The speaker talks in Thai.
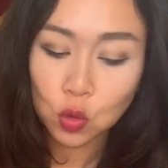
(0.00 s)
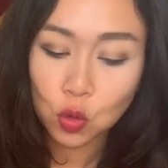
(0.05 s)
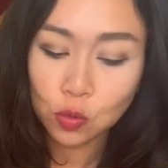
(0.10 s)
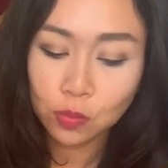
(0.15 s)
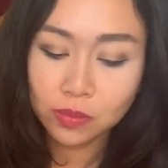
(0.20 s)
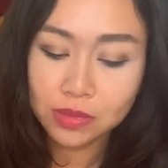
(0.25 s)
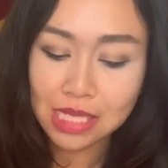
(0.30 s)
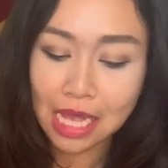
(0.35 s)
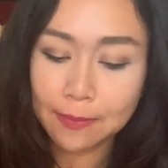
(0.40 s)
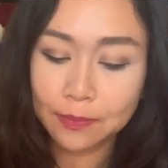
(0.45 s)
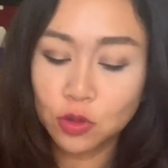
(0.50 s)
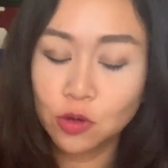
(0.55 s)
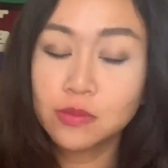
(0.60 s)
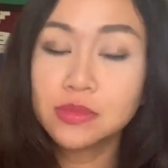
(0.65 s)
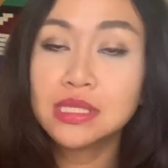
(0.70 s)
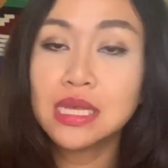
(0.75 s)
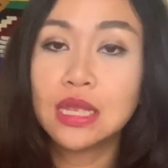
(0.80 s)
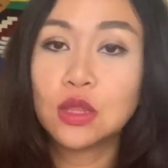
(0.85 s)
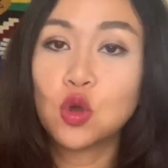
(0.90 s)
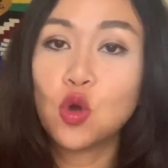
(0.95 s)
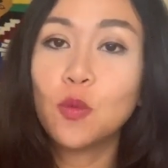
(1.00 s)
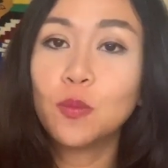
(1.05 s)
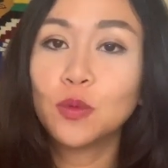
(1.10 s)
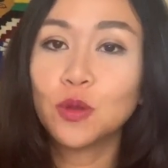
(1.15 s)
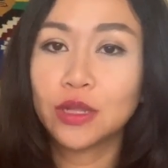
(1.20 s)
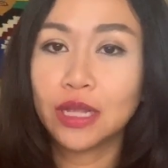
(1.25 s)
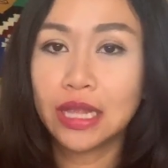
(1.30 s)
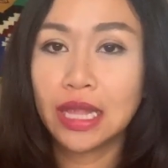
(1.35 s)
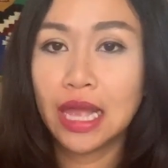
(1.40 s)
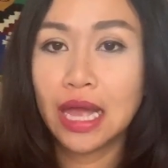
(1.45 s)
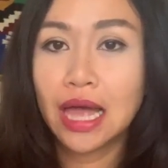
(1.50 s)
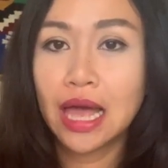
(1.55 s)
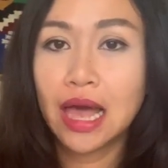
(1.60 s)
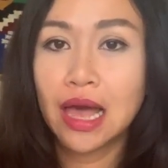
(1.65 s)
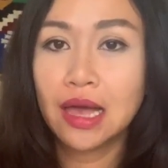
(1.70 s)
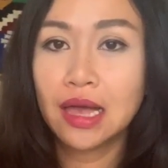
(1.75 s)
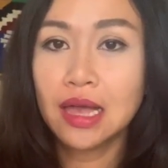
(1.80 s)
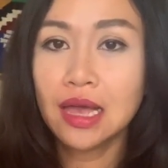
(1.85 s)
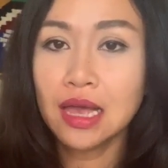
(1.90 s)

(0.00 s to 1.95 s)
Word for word: ทุ่ม 3 ทุ่ม 4 ทุ่มตรงนั้นนะคะ